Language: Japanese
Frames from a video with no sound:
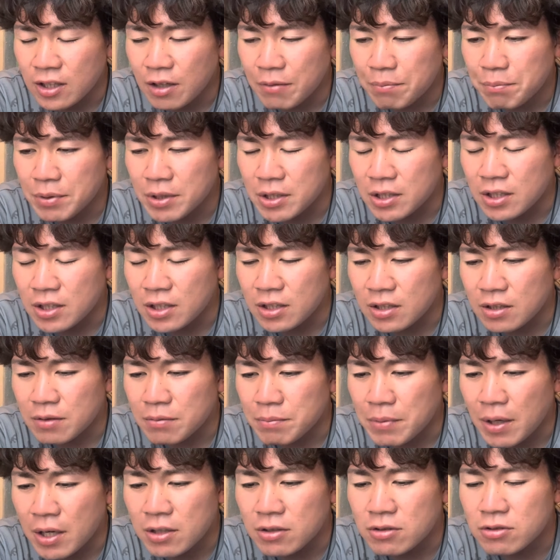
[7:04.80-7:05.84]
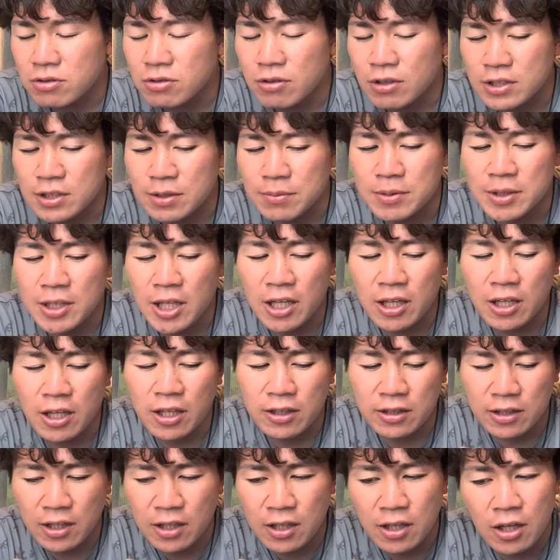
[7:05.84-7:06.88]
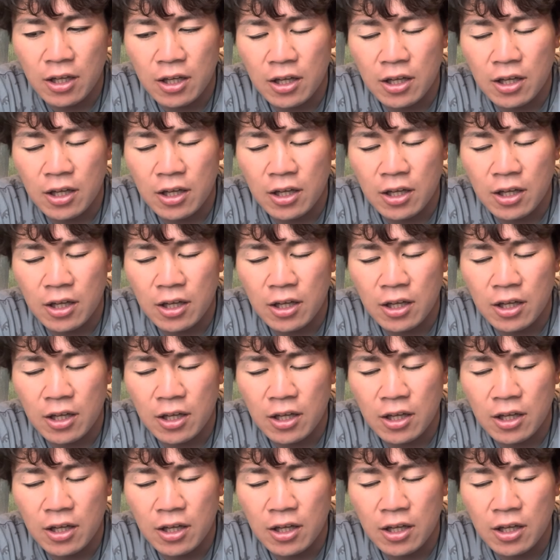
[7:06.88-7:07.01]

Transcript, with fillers: やっぱり番狂わせみたいなんで、